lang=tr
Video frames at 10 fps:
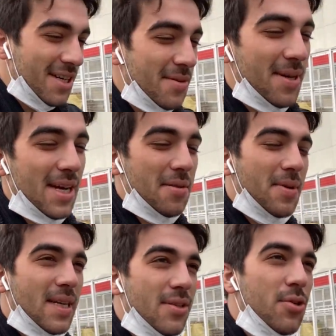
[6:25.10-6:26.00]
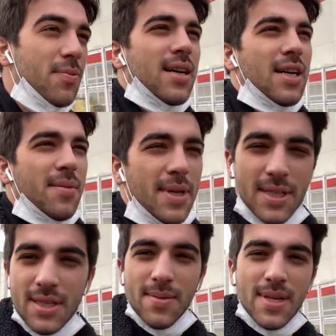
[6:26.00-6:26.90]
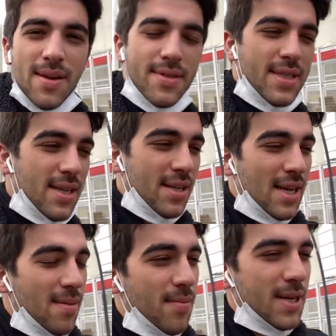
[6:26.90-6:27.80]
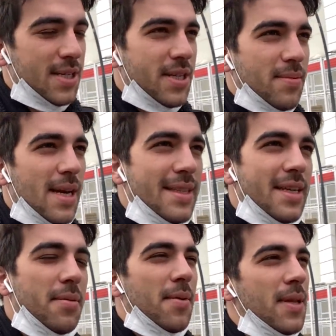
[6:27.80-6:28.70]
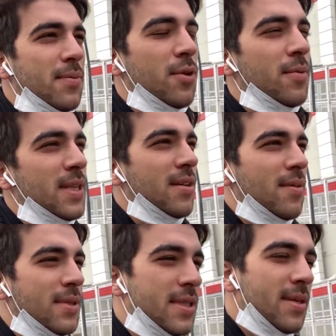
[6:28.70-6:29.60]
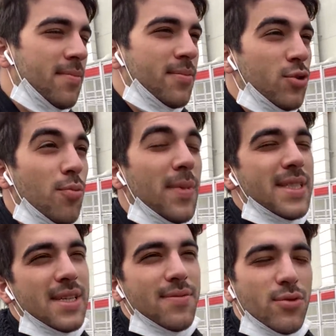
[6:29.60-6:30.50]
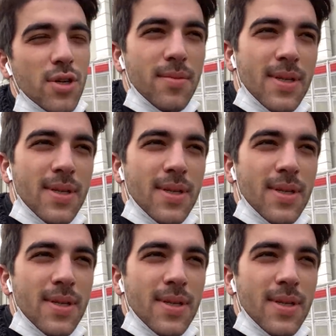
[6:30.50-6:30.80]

arabayı almaya gidiyorum. Arabayı alacağım servisten. Hemen bırakacağım. Kendi arabamı alıp yoluma devam edeceğim. Çok masraflı araba.